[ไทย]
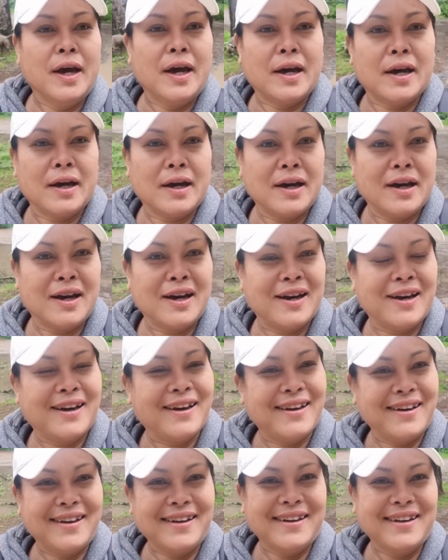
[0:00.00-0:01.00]
อ่า
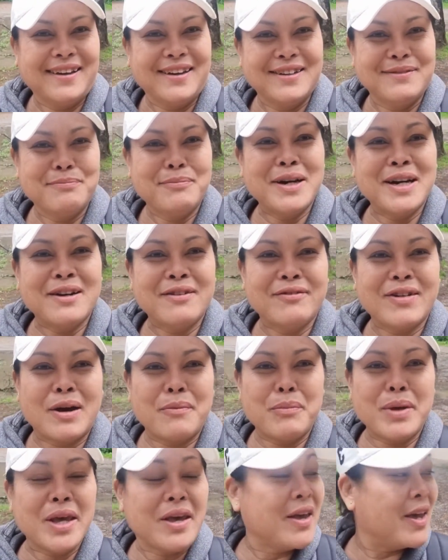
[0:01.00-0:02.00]
เบิ่งว่า
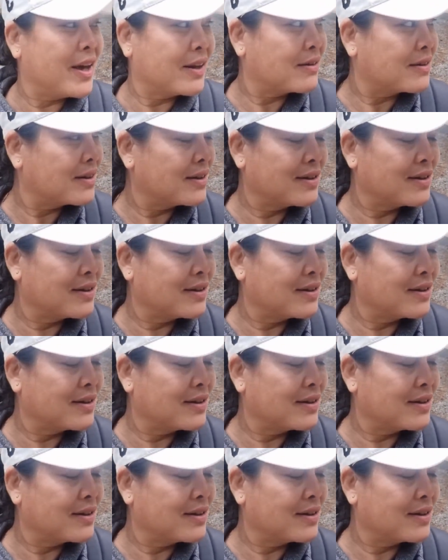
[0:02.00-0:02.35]
มีเห็ด